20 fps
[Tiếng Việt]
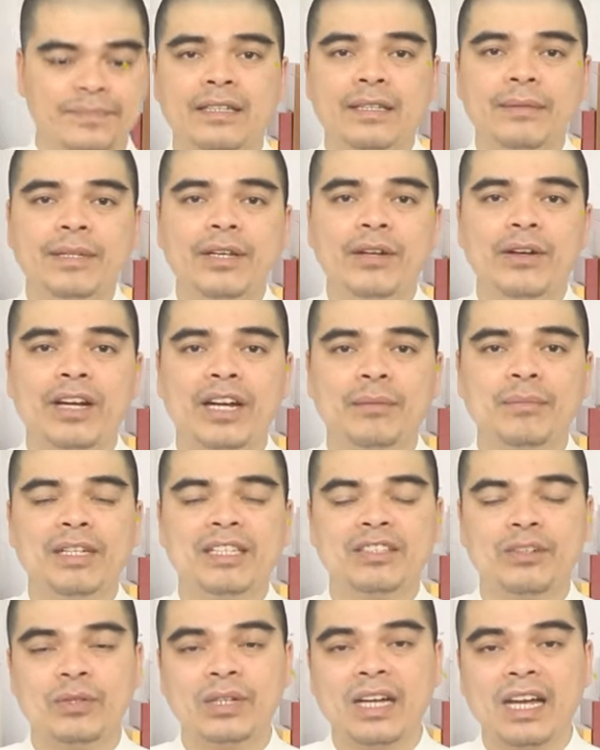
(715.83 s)
Tiếp theo là ngày
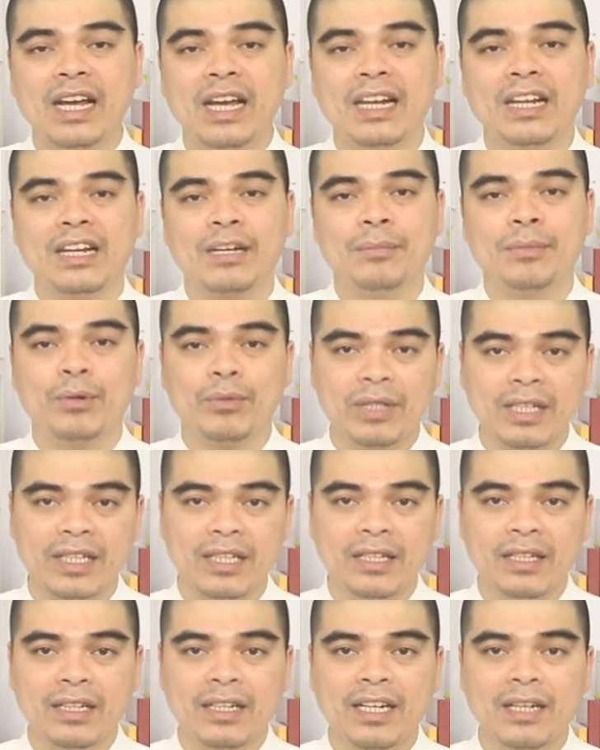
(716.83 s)
16 tháng 2 là ngày Mậu
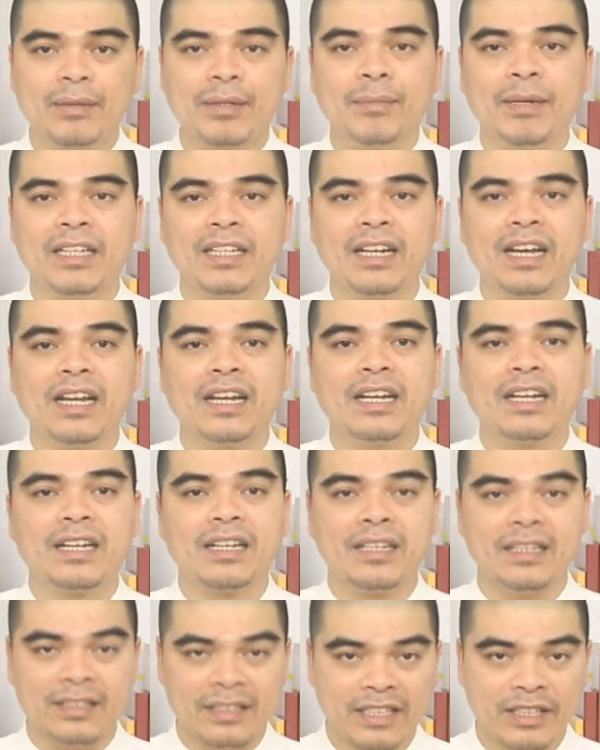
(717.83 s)
Tý, ngày 17 tháng 2 là ngày
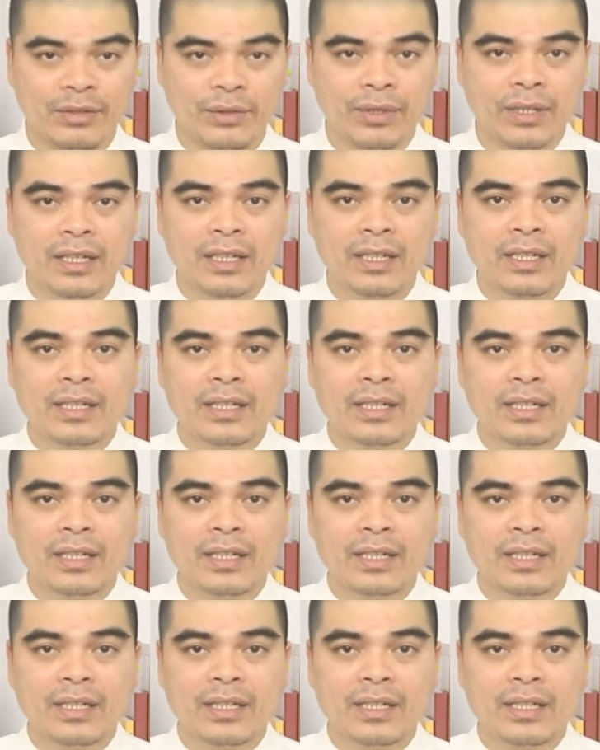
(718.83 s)
Kỷ Sửu.